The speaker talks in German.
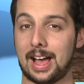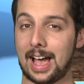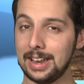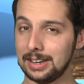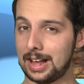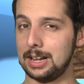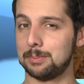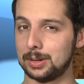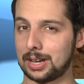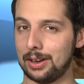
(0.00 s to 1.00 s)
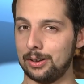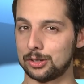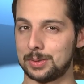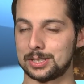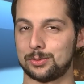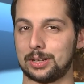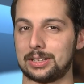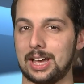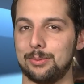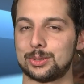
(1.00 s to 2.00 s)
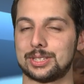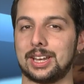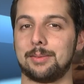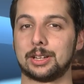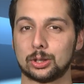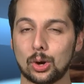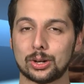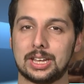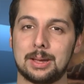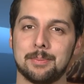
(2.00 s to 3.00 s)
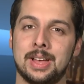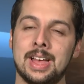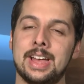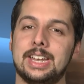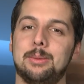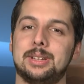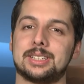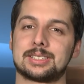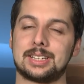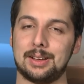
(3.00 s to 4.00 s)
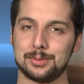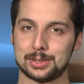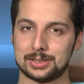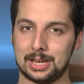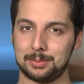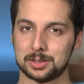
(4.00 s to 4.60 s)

Einen alten Bekannten aus Mass Effect 3 wird es dann aber doch geben, nämlich das Kampfsystem.